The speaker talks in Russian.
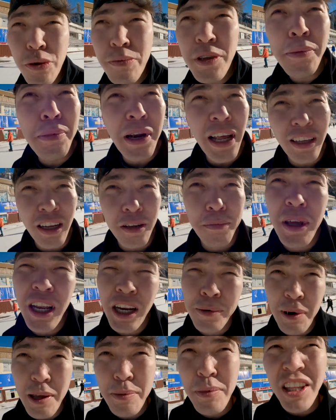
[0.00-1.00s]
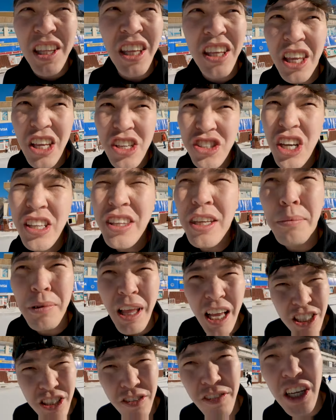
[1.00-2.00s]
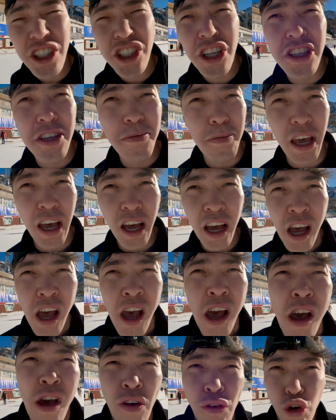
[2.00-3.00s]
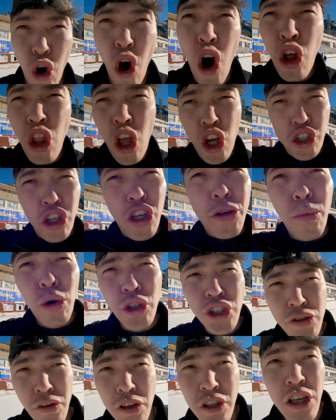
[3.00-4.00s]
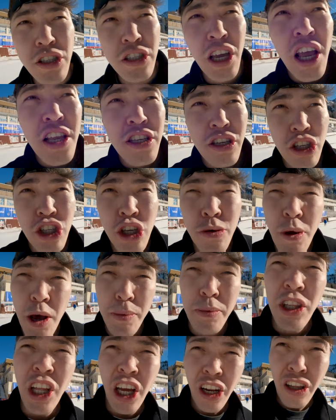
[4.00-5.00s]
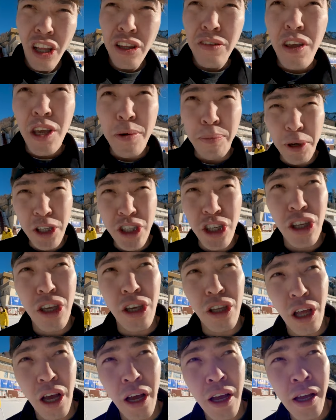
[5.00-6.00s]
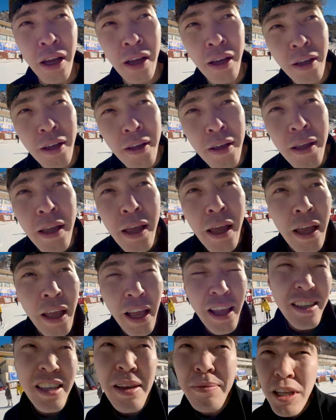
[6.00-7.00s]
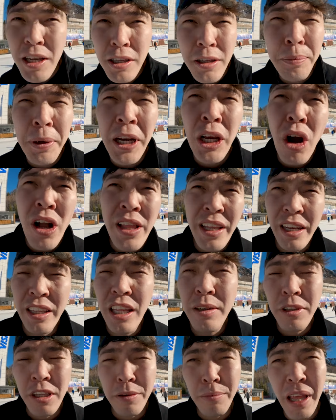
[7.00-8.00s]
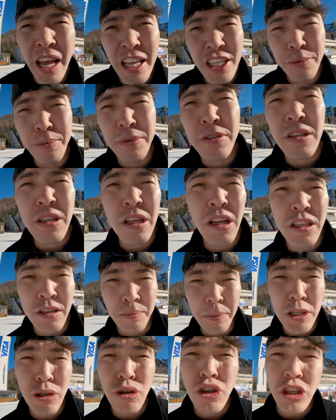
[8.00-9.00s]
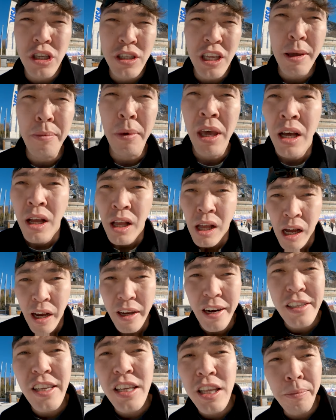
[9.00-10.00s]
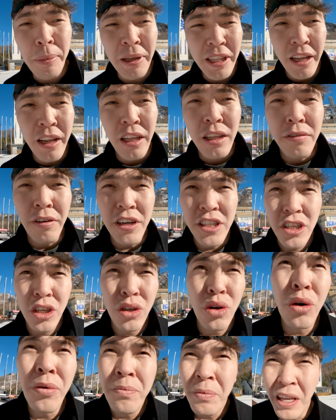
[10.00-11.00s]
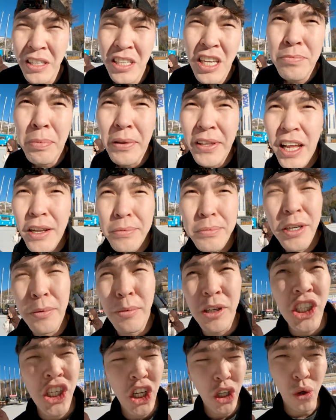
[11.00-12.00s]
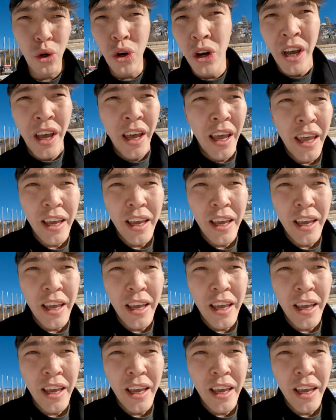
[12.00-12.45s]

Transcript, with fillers: И мне брат говорит, Берег, пойми, ты кинжет, ты младший в нашей семье. Все наше имущество достанется тебе. Мне нахрен две ипотеки. на". И на самом деле это прикольно, когда ты младше, посмотрите, посудите сами. Родители подарят квартиру, отец подарит мне машину.